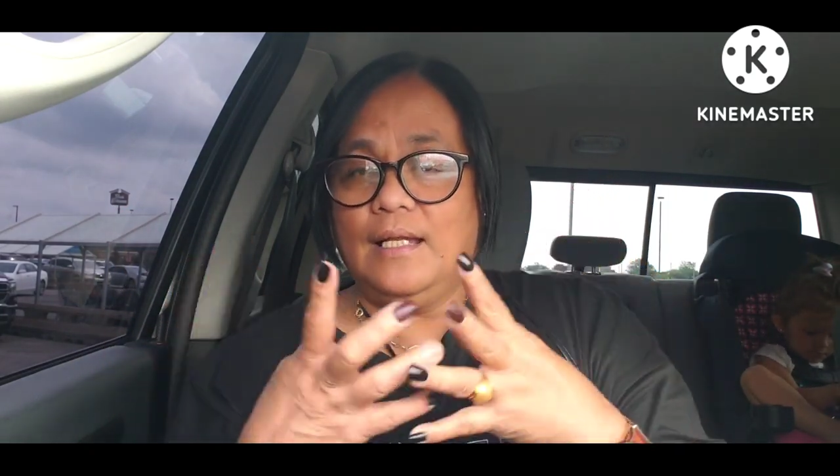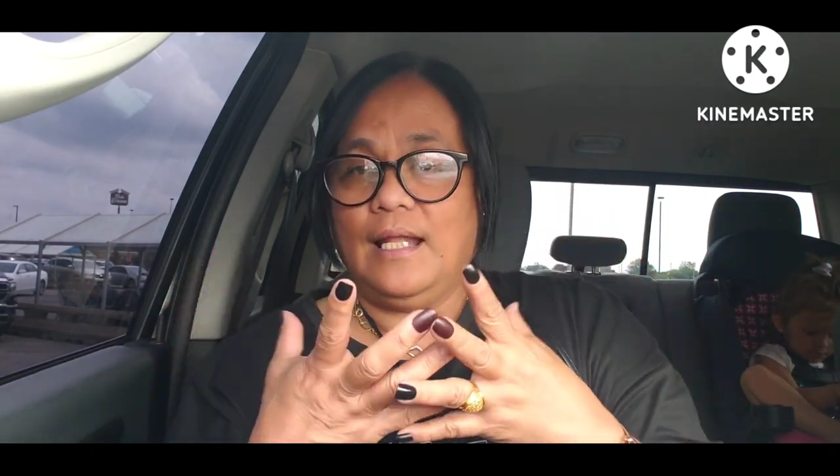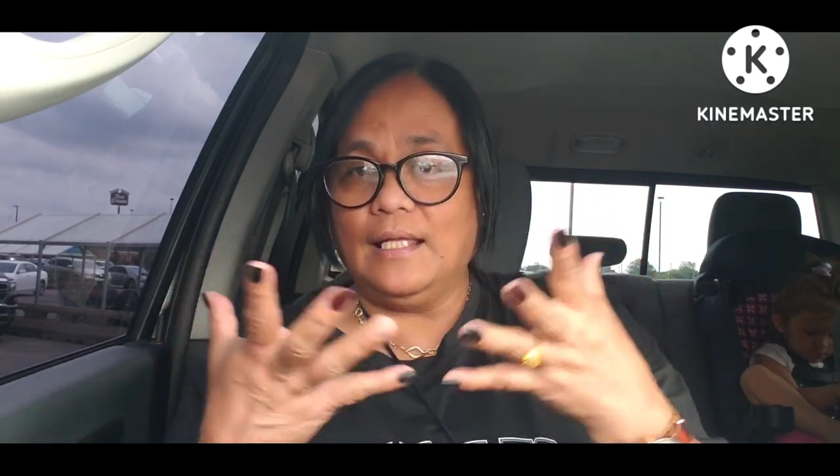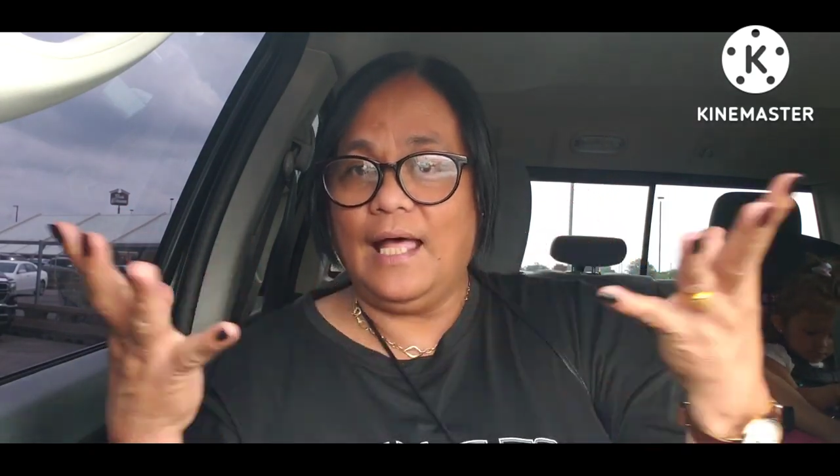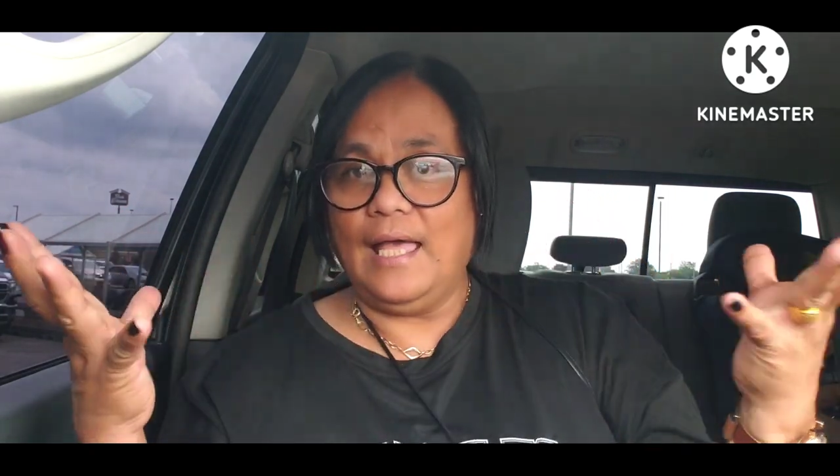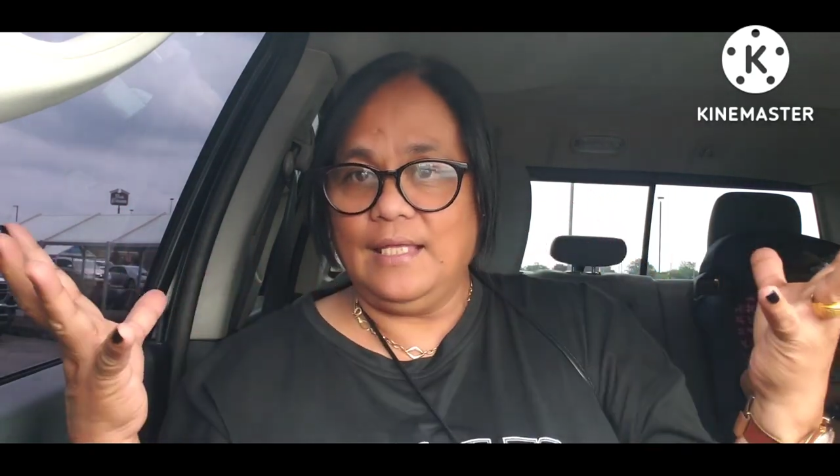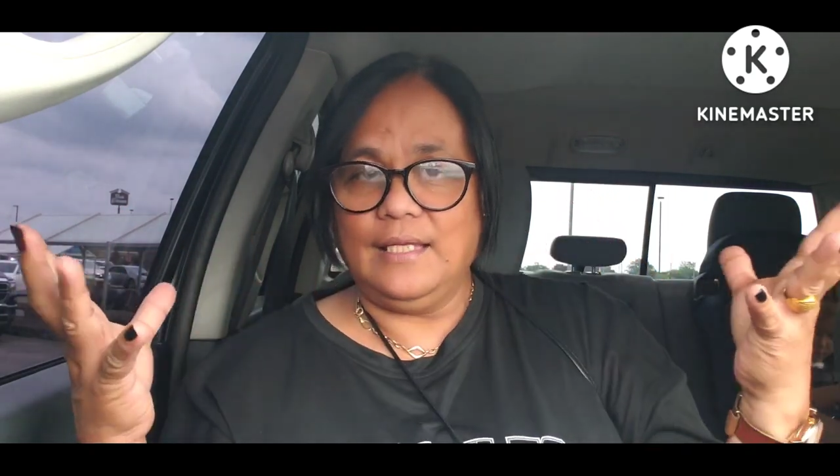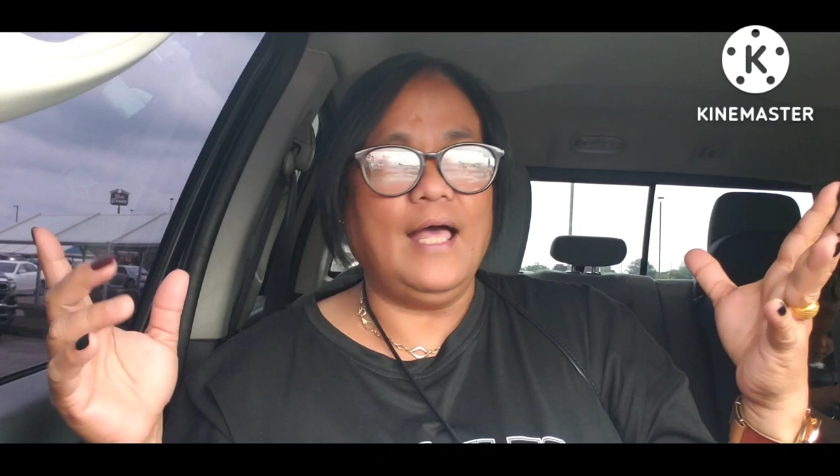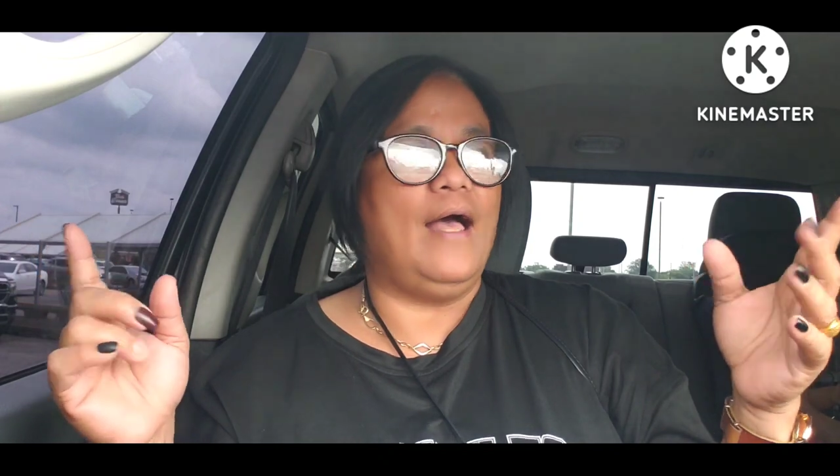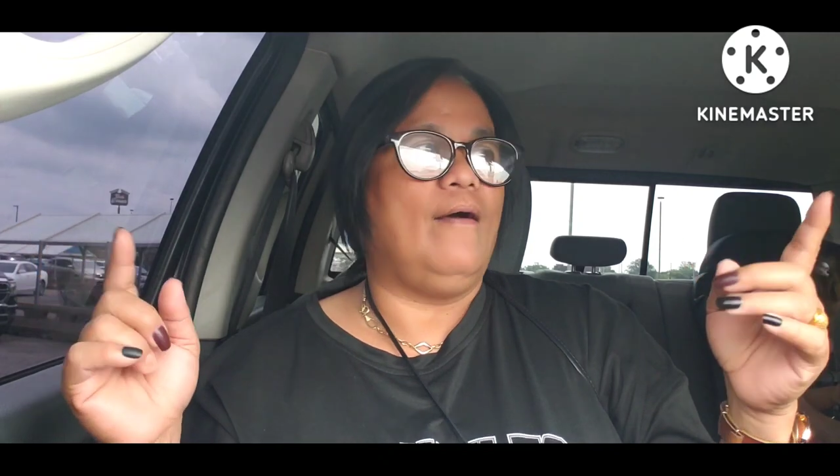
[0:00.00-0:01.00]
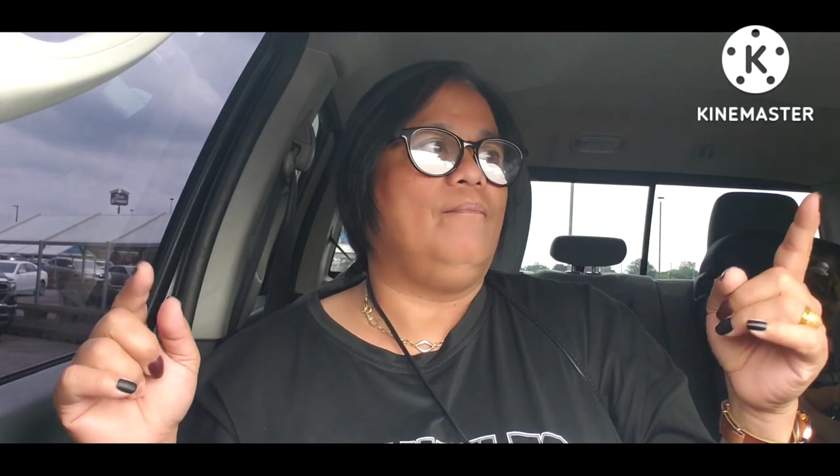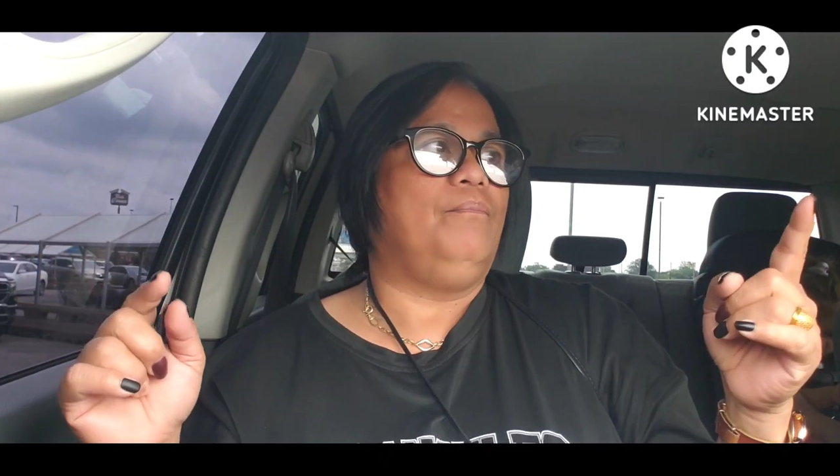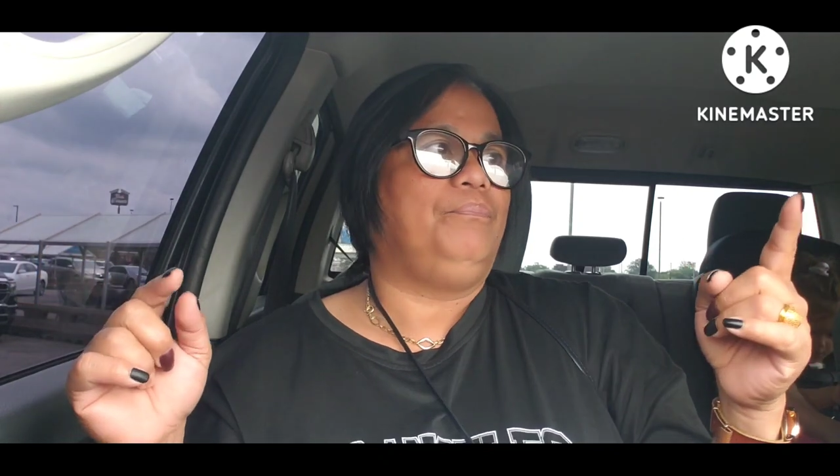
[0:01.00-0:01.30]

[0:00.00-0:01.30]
nakadaing na.